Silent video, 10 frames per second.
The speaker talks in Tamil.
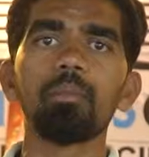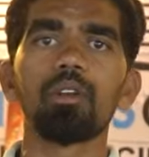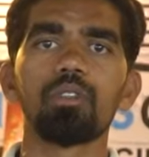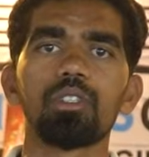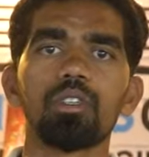
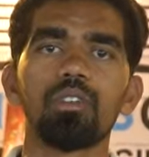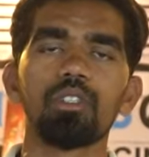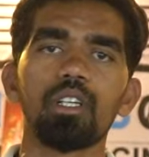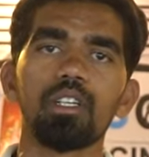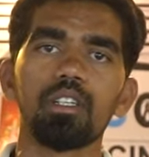டைமர்
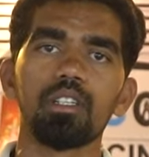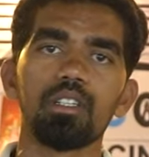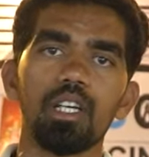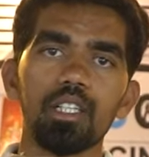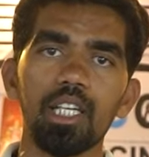வச்சுருக்கோம் தென்
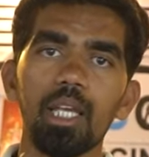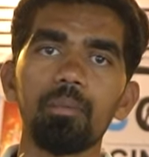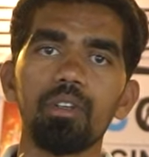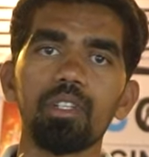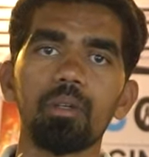அந்த
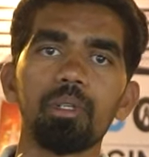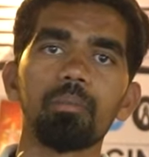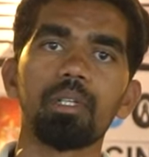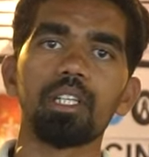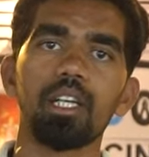டைமர் வந்து
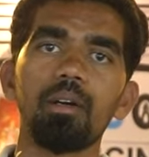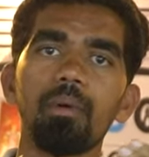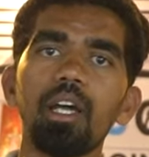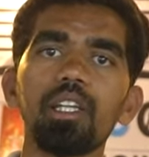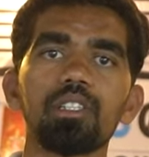எப்படின்னு பார்த்தீங்கன்னா
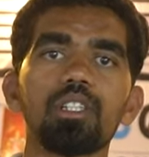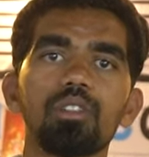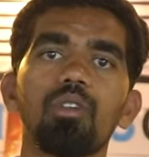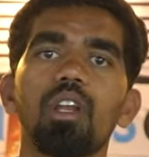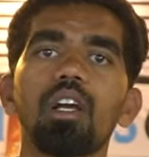மார்னிங்
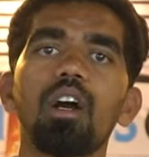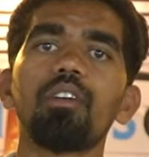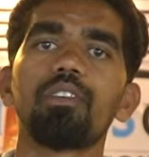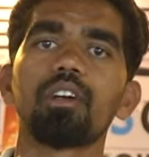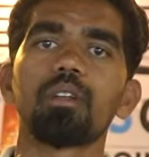சிக்ஸ் ஓ கிளாக்
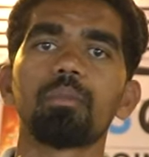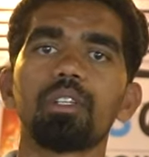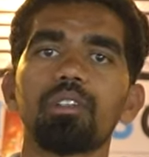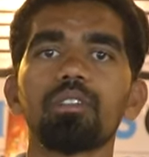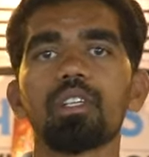ஆஃப் ஆகிற
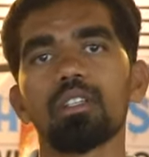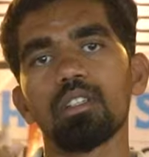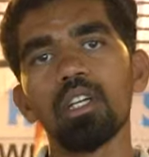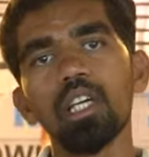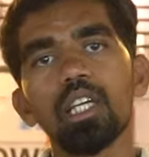மாதிரியும் தென்
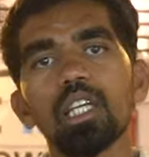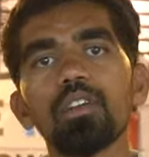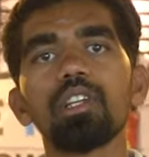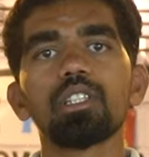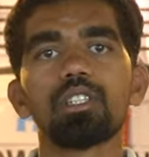
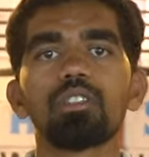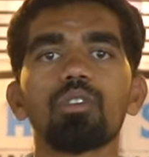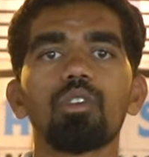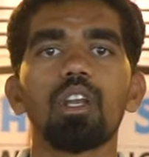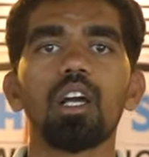ஈவினிங்
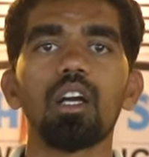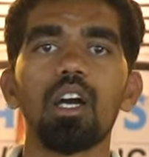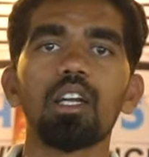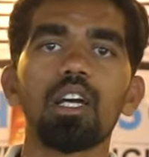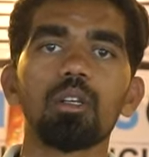சிக்ஸ் ஓ ஆன்
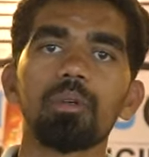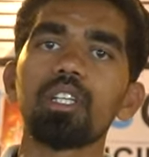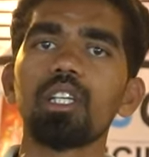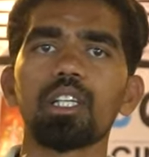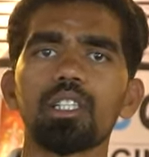ஆனாங்கிற
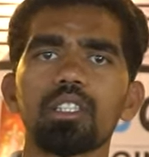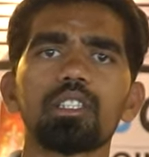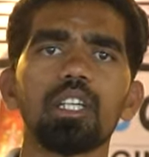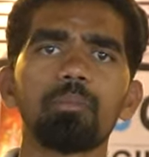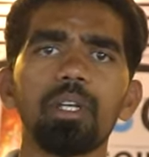மாதிரி நீங்கள்
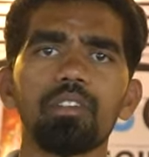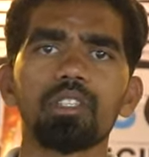செட் பண்ணி